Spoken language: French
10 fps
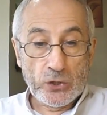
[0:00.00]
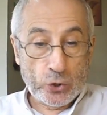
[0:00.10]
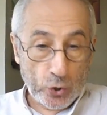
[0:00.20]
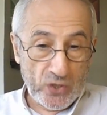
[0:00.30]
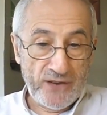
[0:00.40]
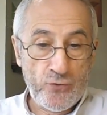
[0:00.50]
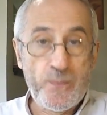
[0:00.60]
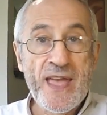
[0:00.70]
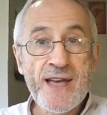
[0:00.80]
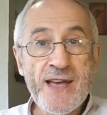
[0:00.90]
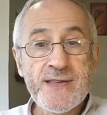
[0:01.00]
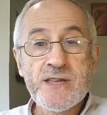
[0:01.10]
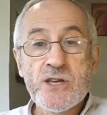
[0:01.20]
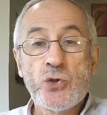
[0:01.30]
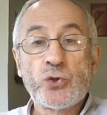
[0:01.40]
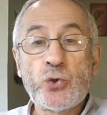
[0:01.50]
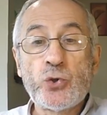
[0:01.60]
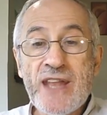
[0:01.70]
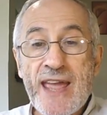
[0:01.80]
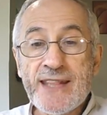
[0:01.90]
tenez-vous bien,
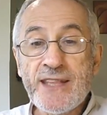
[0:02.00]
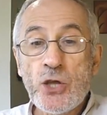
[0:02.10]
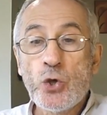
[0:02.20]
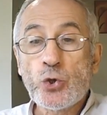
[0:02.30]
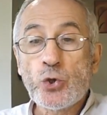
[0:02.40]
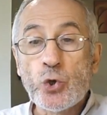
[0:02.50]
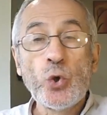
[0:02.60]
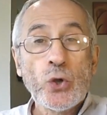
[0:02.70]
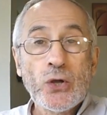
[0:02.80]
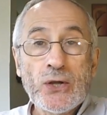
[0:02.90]
d'une aide de